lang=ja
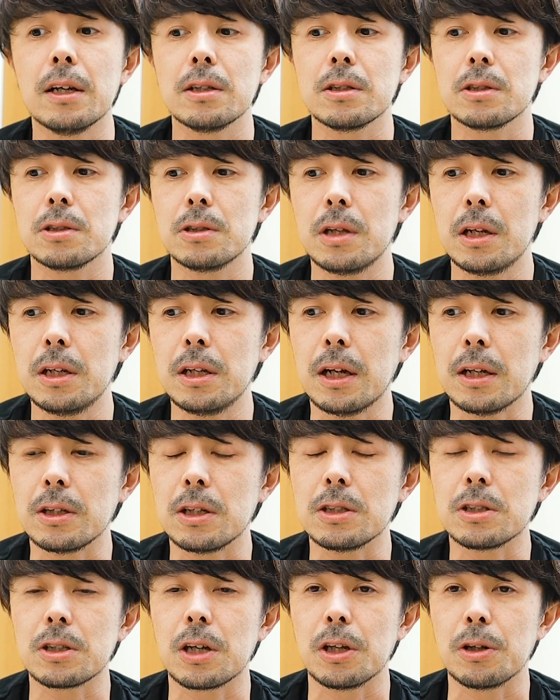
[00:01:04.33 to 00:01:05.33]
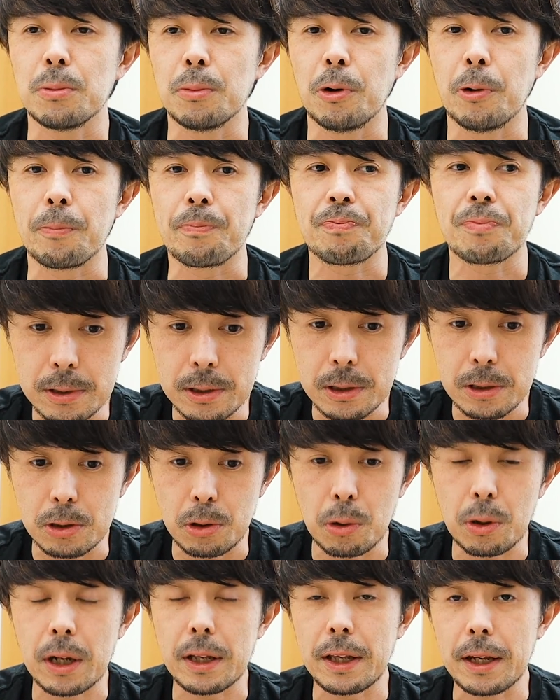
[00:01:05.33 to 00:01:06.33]
すでになんですけれども、
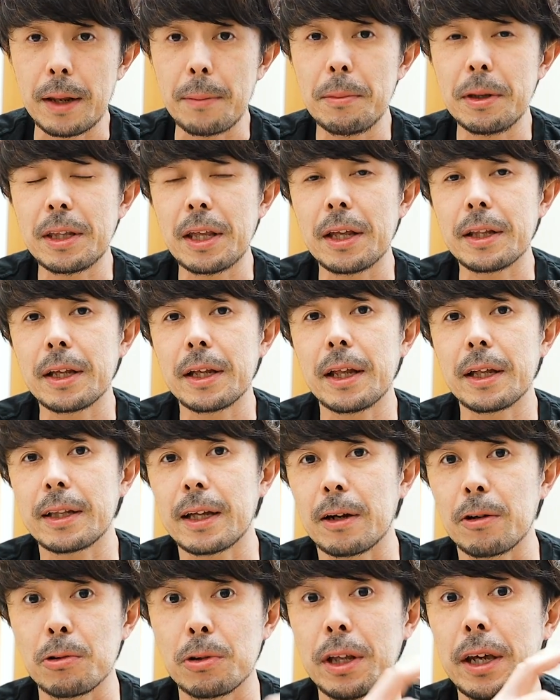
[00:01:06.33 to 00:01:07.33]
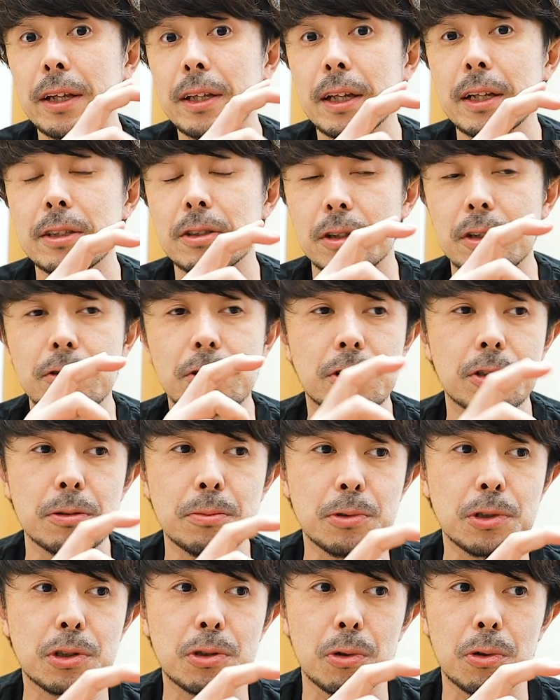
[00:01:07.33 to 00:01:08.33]
動画でね見ていただいたあのデータですね、うち
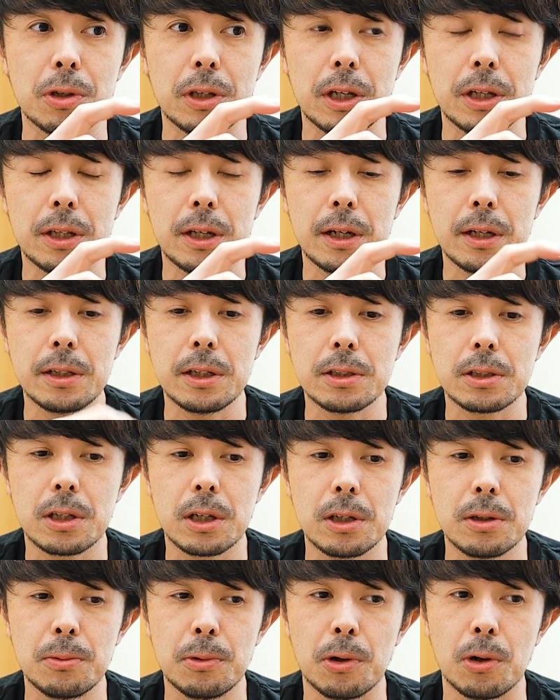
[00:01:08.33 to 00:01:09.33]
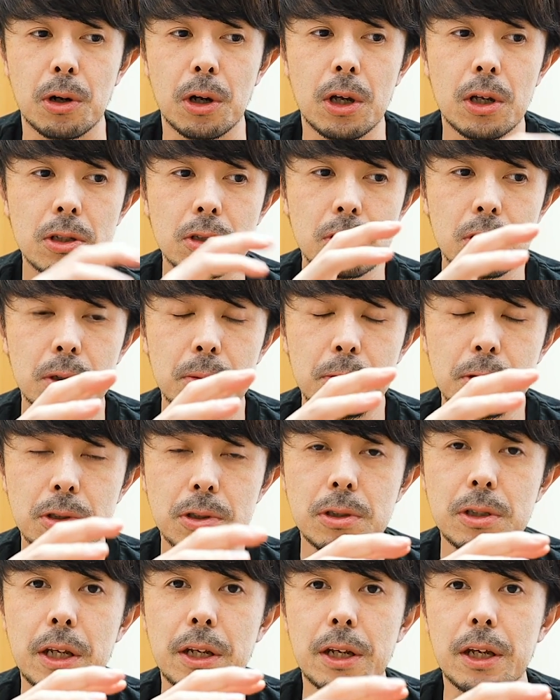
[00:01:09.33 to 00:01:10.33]
の息子のデータなんですけれども、それも
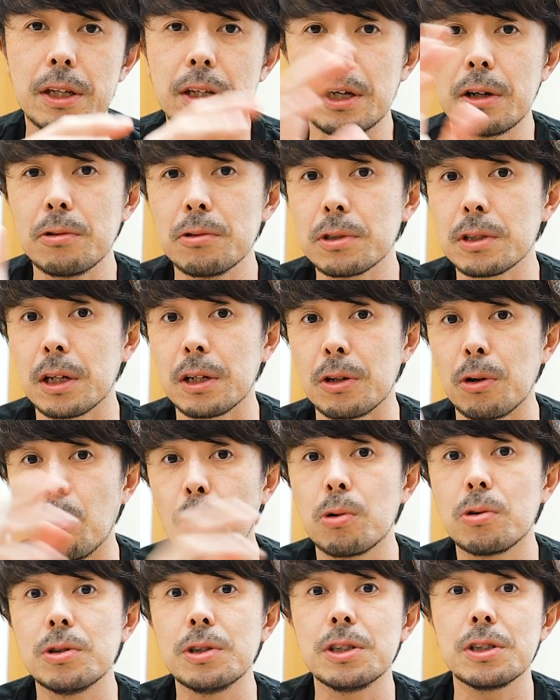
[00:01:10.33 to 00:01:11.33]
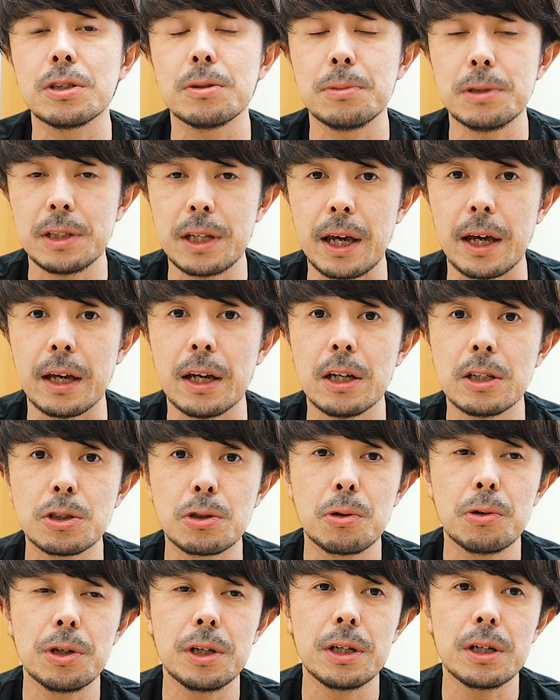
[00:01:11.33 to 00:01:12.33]
すでにねキヤノンさんに送り済みで、
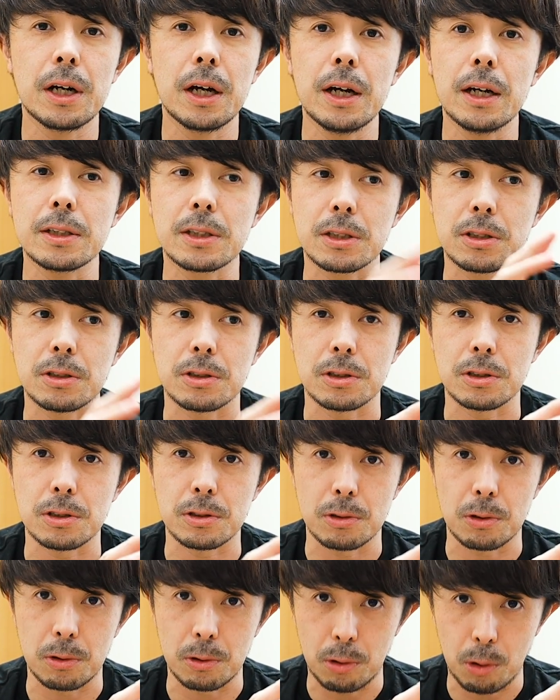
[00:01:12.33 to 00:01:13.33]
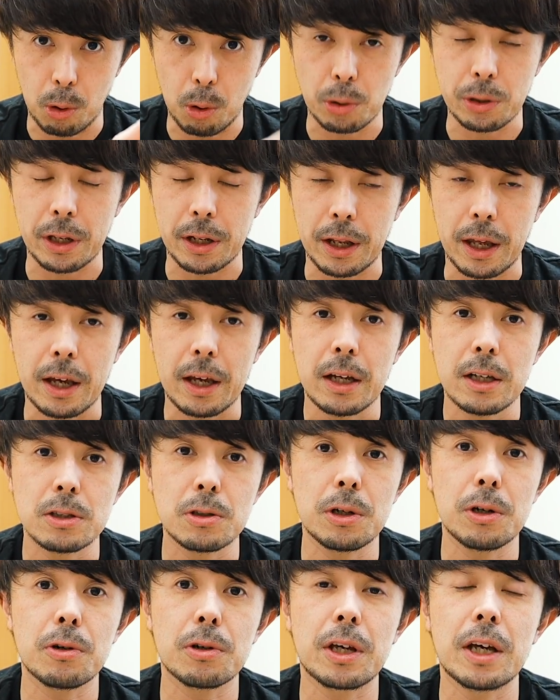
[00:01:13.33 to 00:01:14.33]
商品開発の方でね
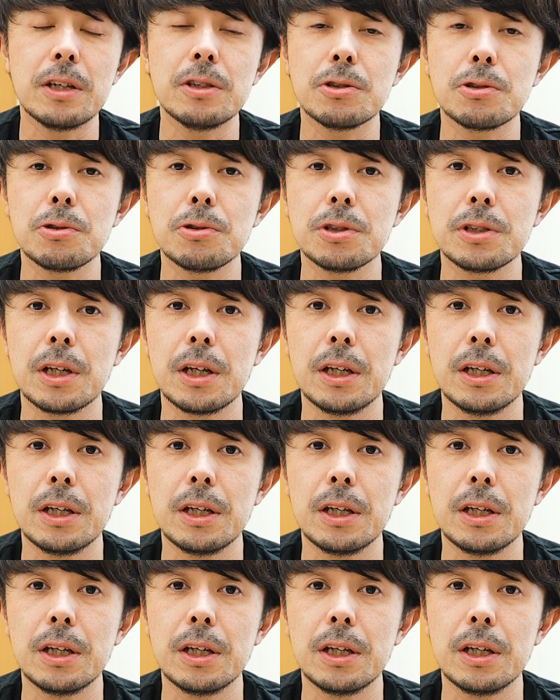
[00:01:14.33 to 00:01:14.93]
それを検証し